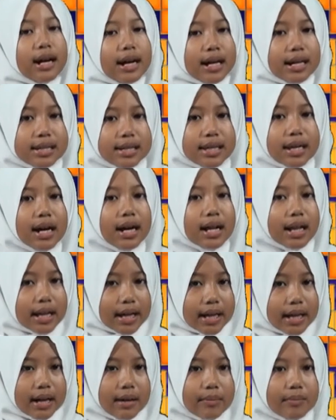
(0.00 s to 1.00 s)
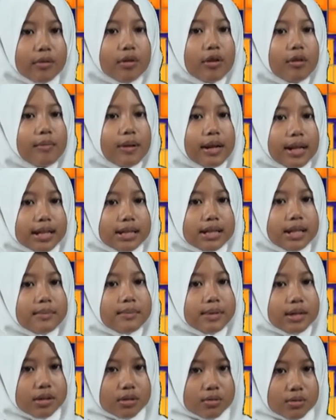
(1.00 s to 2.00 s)
SD Al-Irham Global
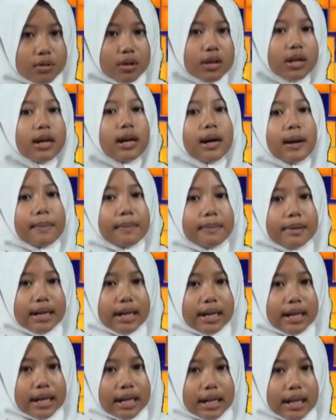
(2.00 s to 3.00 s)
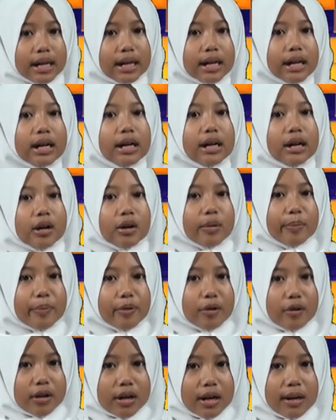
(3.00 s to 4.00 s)
Islamic School menggelar
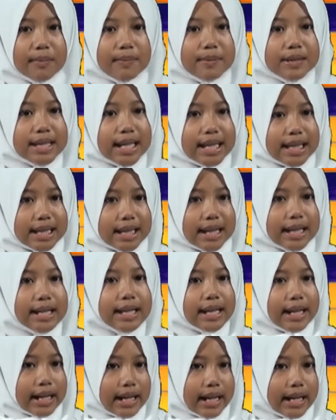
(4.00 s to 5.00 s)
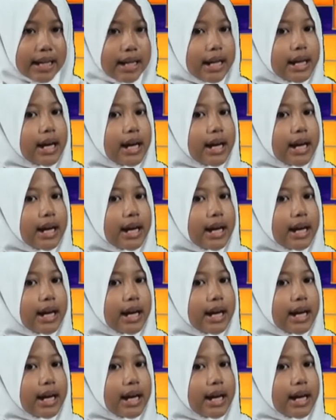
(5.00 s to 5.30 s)
program pesantren kilat.